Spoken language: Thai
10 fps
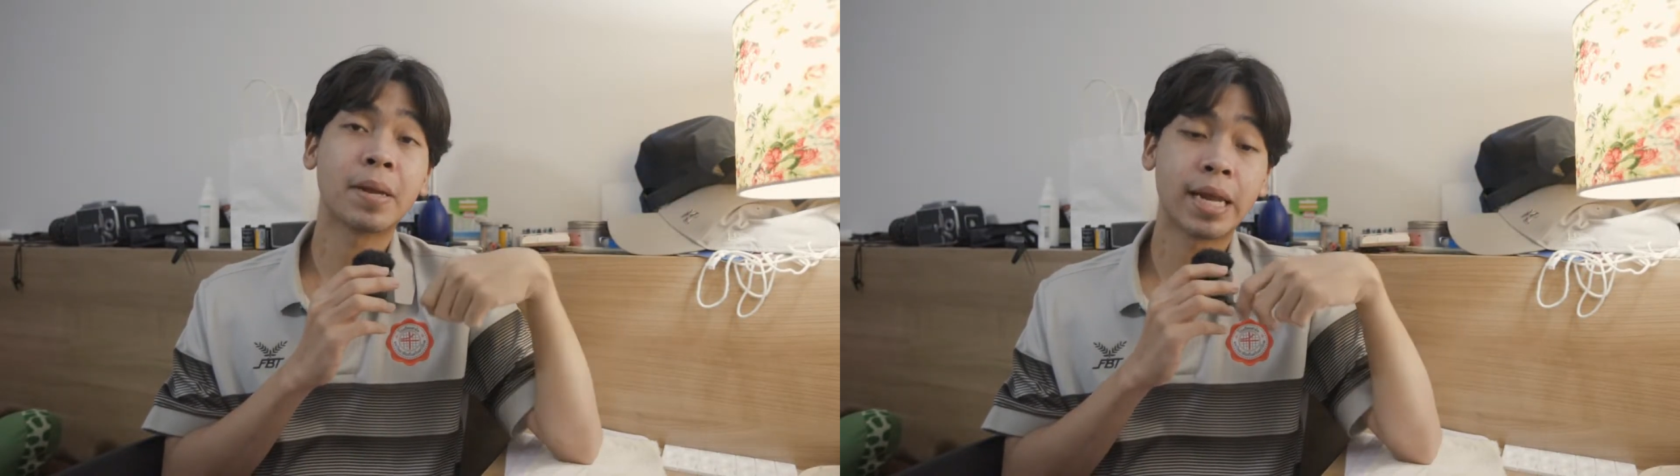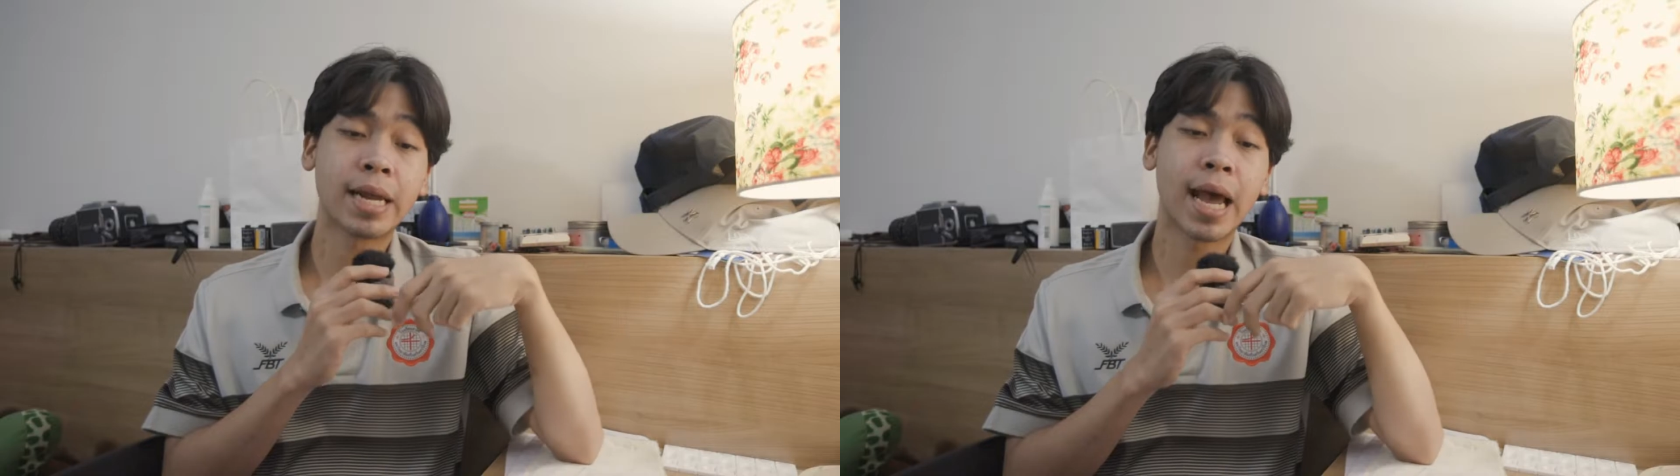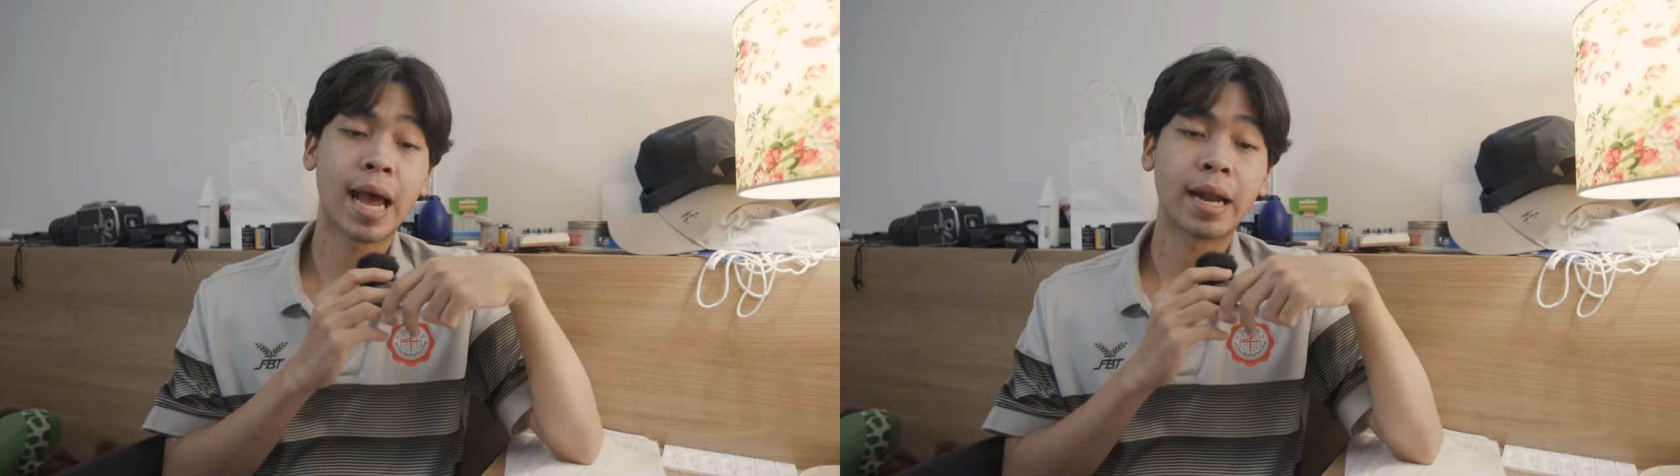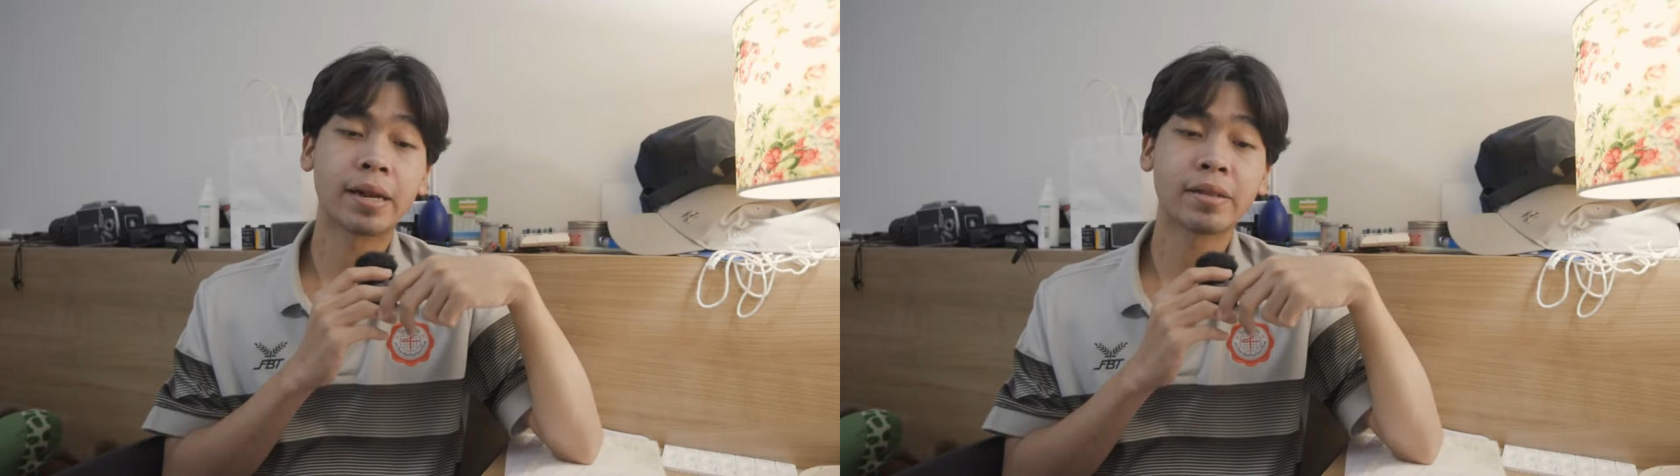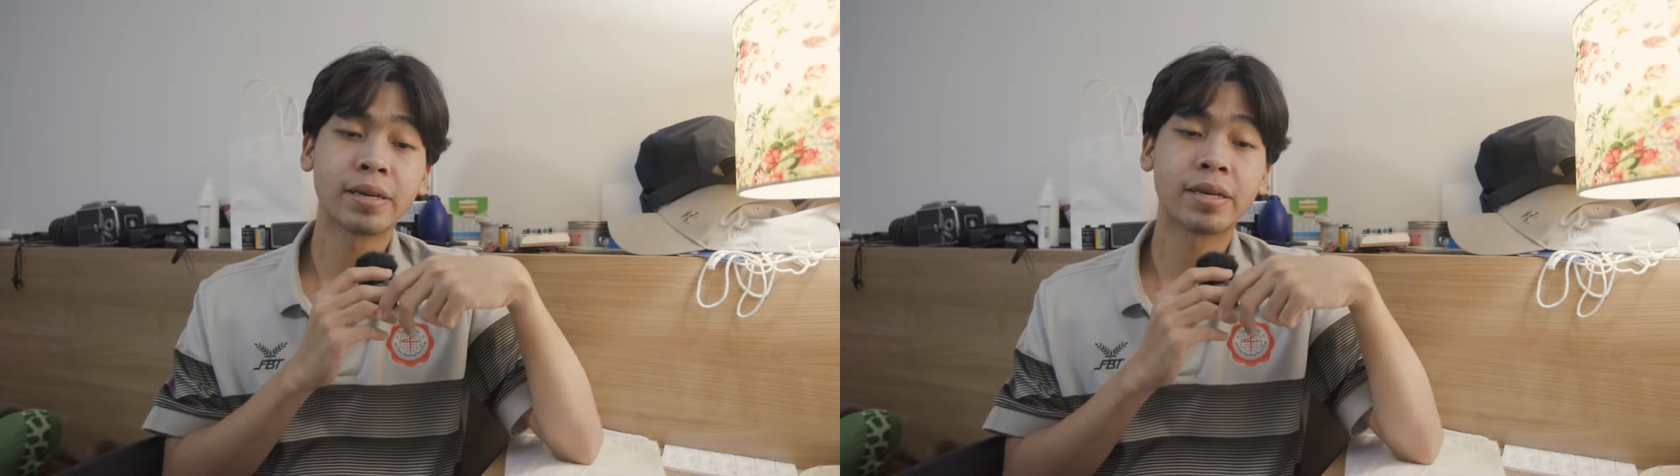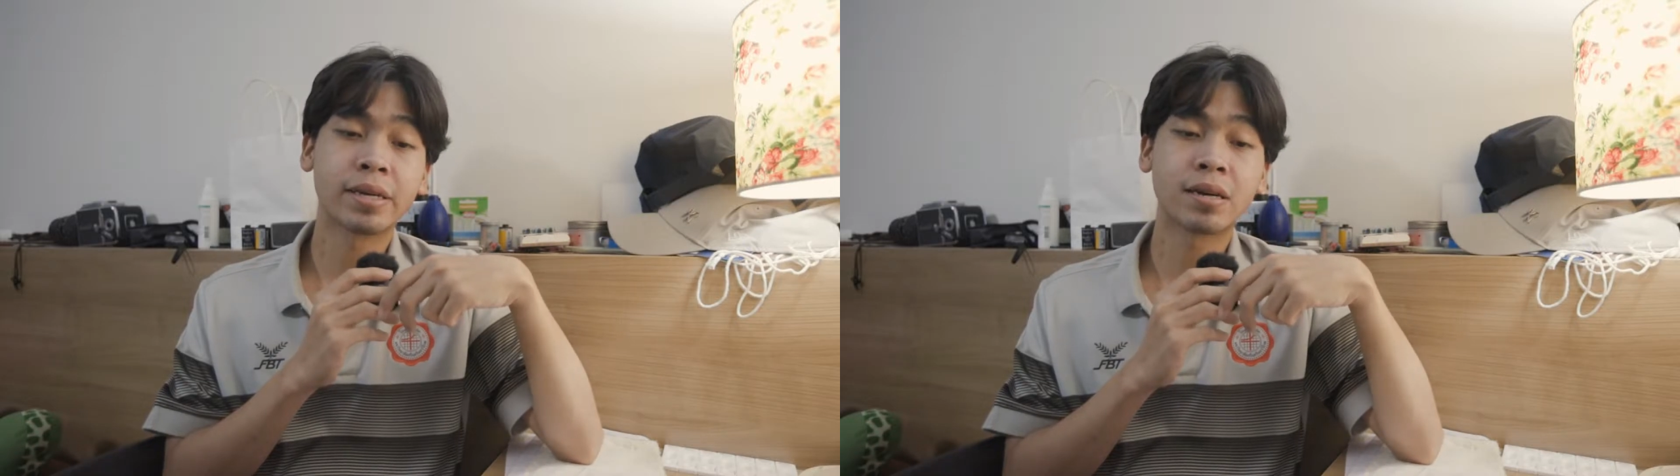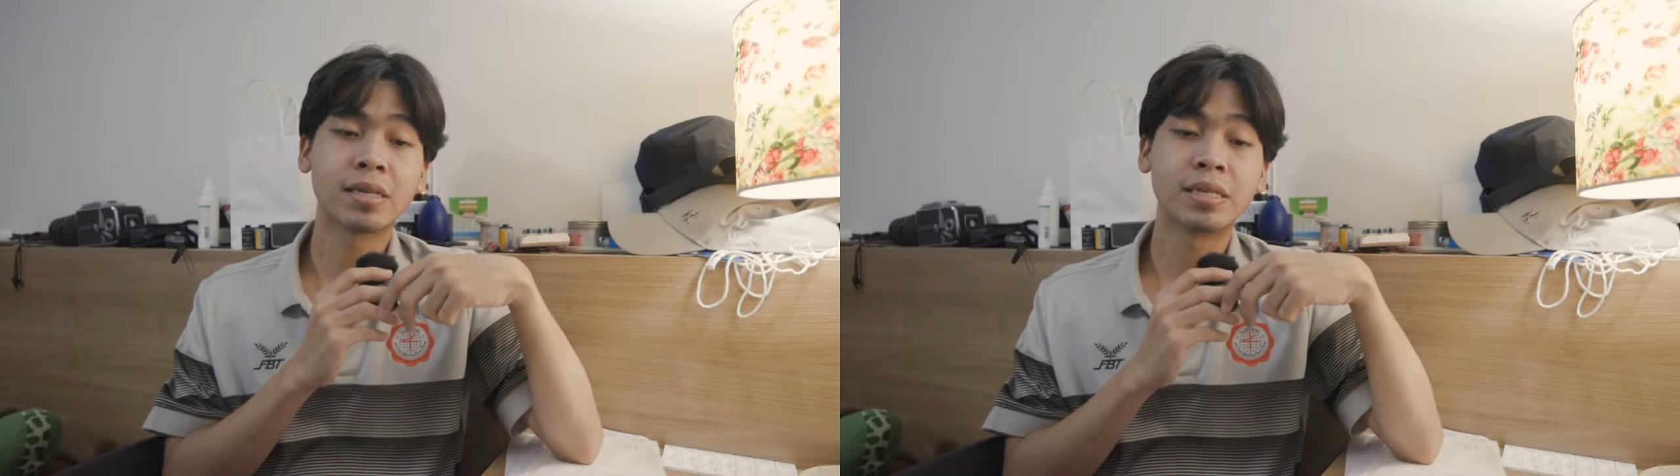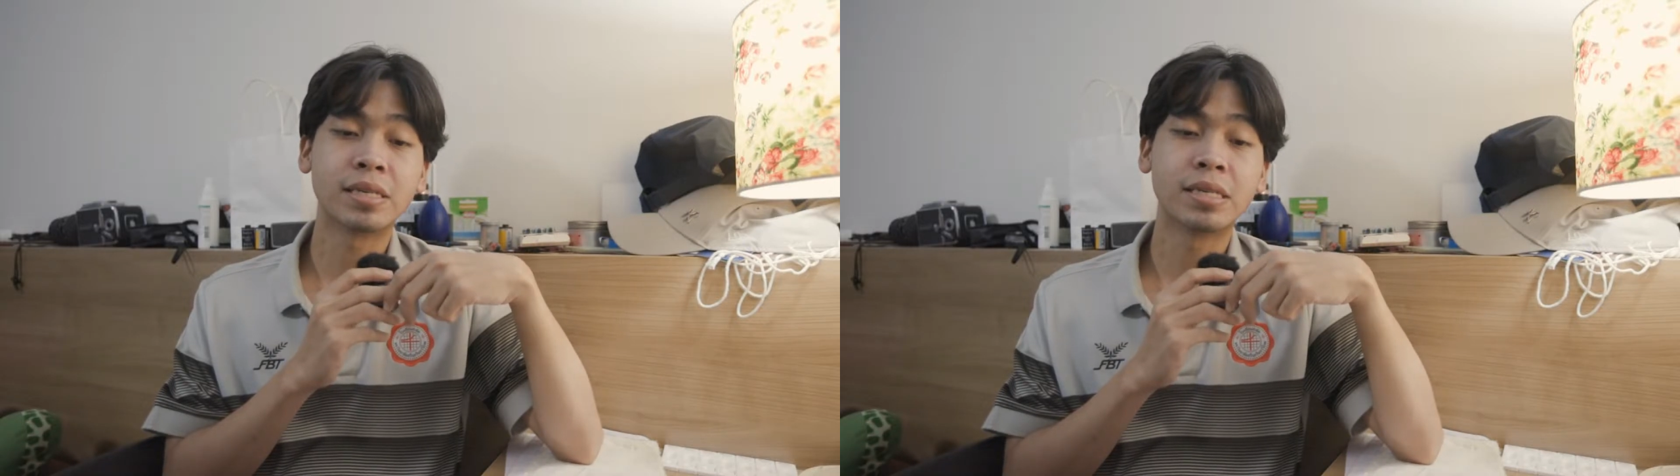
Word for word: ปีนี้แทนซึ่งก็คือ